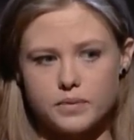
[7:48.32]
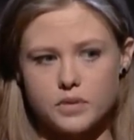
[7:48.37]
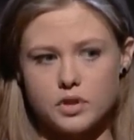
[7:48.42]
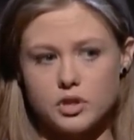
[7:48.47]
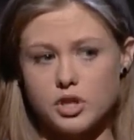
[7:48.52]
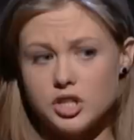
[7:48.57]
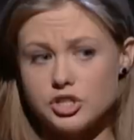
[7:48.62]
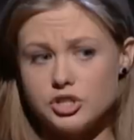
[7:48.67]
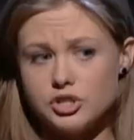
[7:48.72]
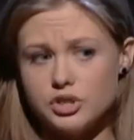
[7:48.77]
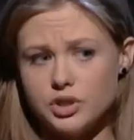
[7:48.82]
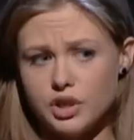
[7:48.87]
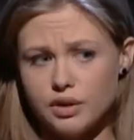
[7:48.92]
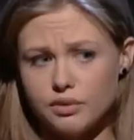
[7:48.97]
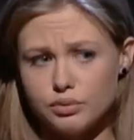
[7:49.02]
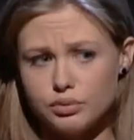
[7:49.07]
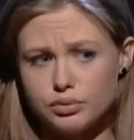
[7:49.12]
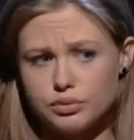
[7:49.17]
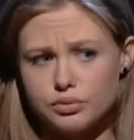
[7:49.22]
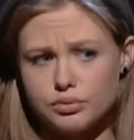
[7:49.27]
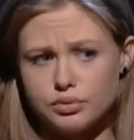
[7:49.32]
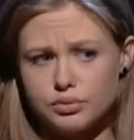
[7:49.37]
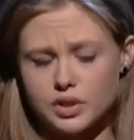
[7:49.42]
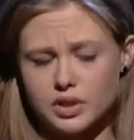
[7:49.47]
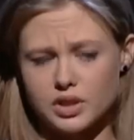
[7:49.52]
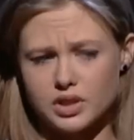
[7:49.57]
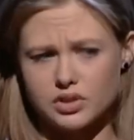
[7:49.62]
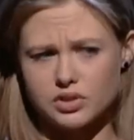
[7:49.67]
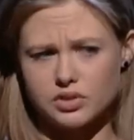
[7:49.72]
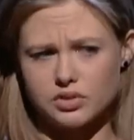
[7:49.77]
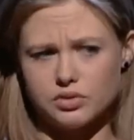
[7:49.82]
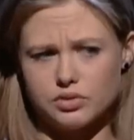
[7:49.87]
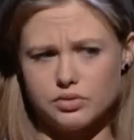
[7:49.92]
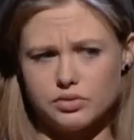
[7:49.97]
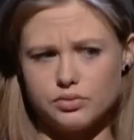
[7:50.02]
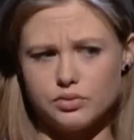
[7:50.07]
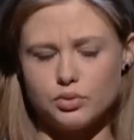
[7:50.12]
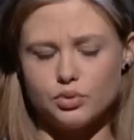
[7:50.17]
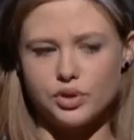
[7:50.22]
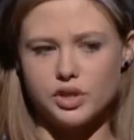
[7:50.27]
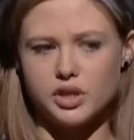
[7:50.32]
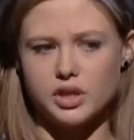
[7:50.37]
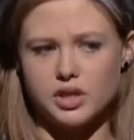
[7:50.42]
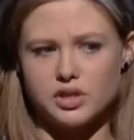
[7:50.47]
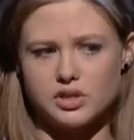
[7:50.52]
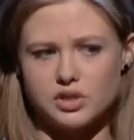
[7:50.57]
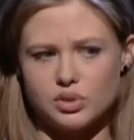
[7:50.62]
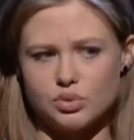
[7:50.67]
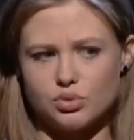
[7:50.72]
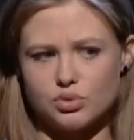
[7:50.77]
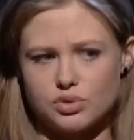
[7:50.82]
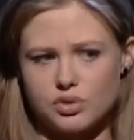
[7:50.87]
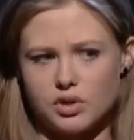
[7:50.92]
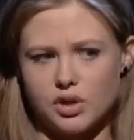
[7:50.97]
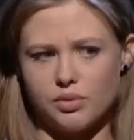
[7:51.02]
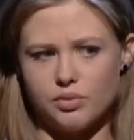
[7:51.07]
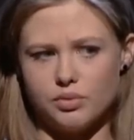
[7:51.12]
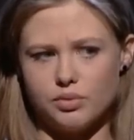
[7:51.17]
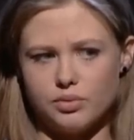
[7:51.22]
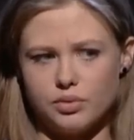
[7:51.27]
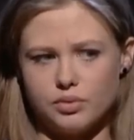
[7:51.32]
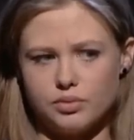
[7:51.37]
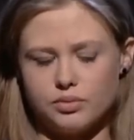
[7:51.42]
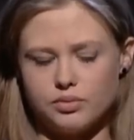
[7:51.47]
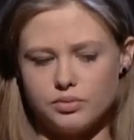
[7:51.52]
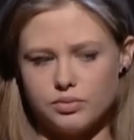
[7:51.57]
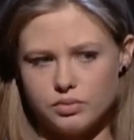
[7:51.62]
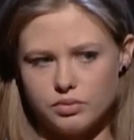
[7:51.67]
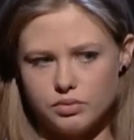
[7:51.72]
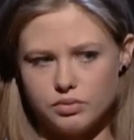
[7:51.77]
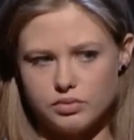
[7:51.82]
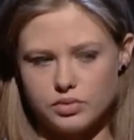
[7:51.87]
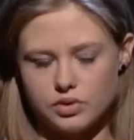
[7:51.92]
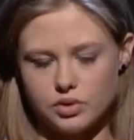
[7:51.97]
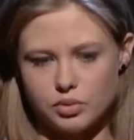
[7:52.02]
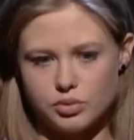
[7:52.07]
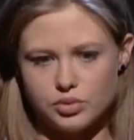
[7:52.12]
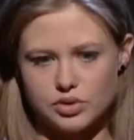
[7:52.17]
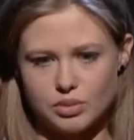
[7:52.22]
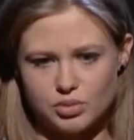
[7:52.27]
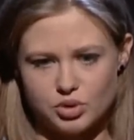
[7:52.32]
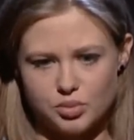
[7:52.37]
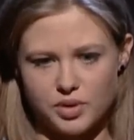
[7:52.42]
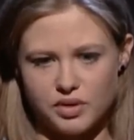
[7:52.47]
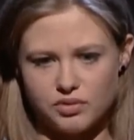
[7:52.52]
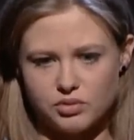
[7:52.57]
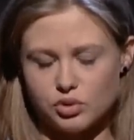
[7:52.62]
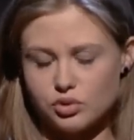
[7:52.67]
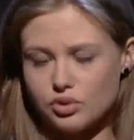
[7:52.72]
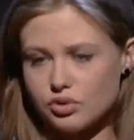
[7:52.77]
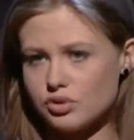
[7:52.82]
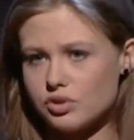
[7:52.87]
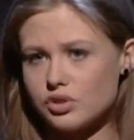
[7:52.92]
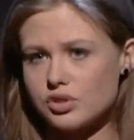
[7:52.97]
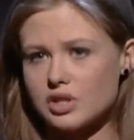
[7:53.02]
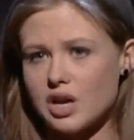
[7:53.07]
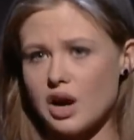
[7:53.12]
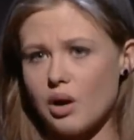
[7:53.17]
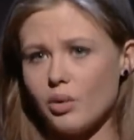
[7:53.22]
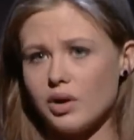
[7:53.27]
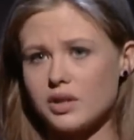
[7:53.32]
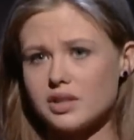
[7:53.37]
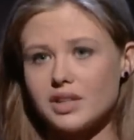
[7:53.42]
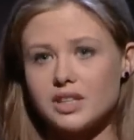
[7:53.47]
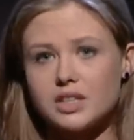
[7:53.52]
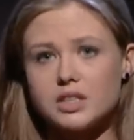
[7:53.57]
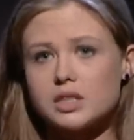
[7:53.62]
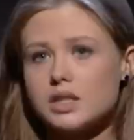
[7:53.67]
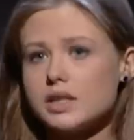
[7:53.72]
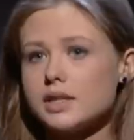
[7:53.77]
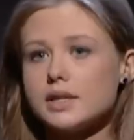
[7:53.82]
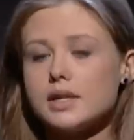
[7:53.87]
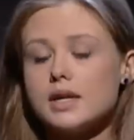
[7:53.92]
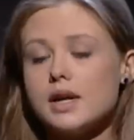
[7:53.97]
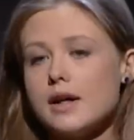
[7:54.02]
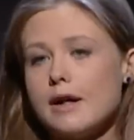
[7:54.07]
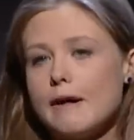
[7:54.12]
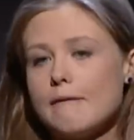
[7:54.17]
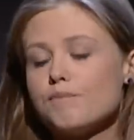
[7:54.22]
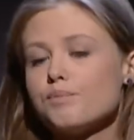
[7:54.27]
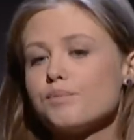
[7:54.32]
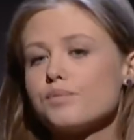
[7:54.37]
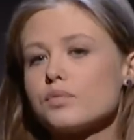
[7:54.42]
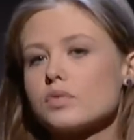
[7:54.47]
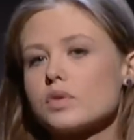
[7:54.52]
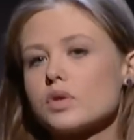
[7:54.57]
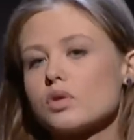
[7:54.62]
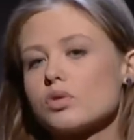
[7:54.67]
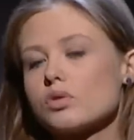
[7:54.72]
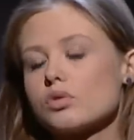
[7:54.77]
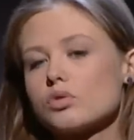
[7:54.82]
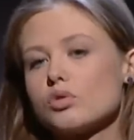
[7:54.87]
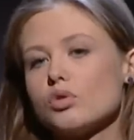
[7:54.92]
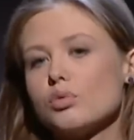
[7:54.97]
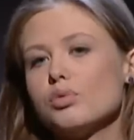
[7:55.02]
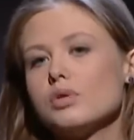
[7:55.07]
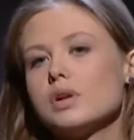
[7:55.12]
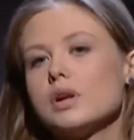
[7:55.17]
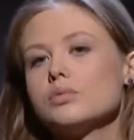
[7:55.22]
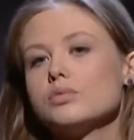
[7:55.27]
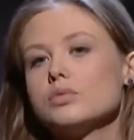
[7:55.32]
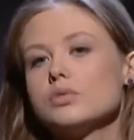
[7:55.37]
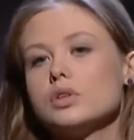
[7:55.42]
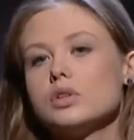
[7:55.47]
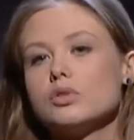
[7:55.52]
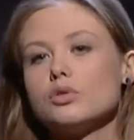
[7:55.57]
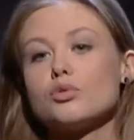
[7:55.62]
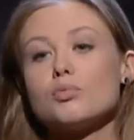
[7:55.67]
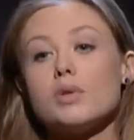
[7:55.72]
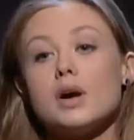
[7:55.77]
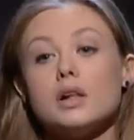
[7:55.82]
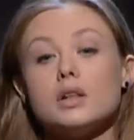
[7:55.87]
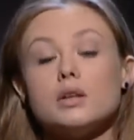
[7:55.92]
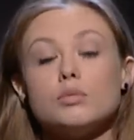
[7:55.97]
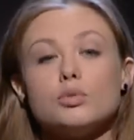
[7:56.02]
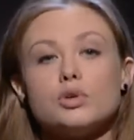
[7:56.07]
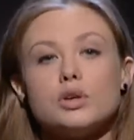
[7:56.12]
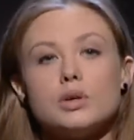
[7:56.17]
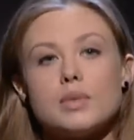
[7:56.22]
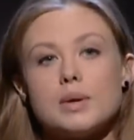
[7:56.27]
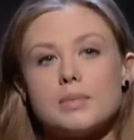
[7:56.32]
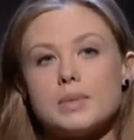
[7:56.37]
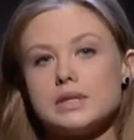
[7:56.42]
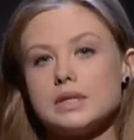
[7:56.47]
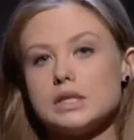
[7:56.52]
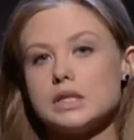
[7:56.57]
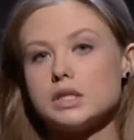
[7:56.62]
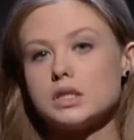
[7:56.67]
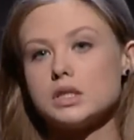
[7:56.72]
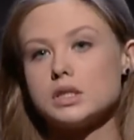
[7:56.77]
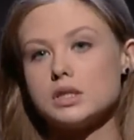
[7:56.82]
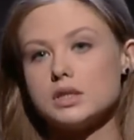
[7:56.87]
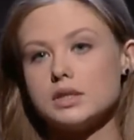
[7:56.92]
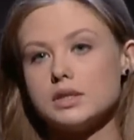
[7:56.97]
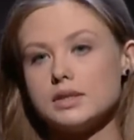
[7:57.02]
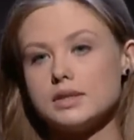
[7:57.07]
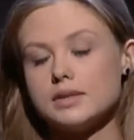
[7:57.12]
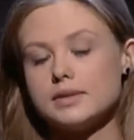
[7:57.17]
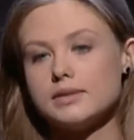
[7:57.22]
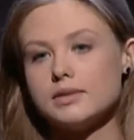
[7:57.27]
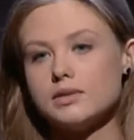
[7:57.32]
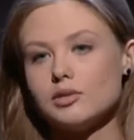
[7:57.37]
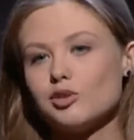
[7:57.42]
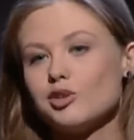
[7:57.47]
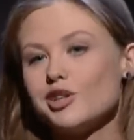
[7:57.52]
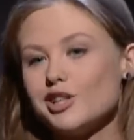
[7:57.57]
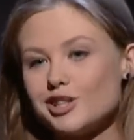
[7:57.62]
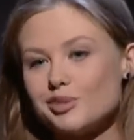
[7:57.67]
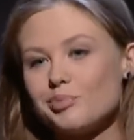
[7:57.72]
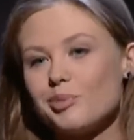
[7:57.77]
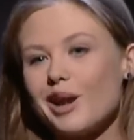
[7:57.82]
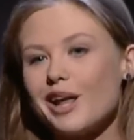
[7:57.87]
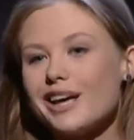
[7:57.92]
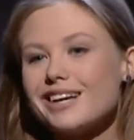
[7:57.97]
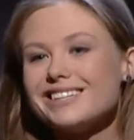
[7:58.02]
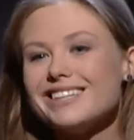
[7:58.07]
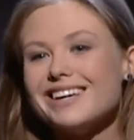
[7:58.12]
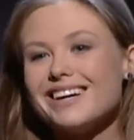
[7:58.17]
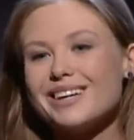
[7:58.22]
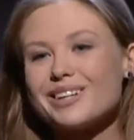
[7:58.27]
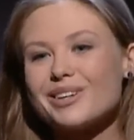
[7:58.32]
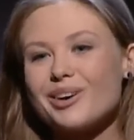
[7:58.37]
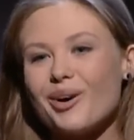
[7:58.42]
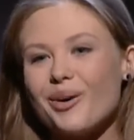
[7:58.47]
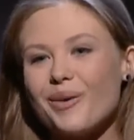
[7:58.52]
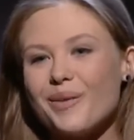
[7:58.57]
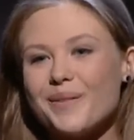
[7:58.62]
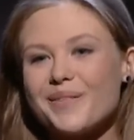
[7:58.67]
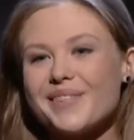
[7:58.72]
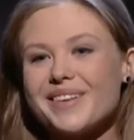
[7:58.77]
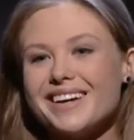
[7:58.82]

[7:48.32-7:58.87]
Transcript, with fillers: Jeździ na wózku, teraz w drugiej ręce już jakąś tam sprawność odzyskała. Także to było nienormalne. normalne. Moja mama też e, no, jest pielęgniarką. pielęgniarką.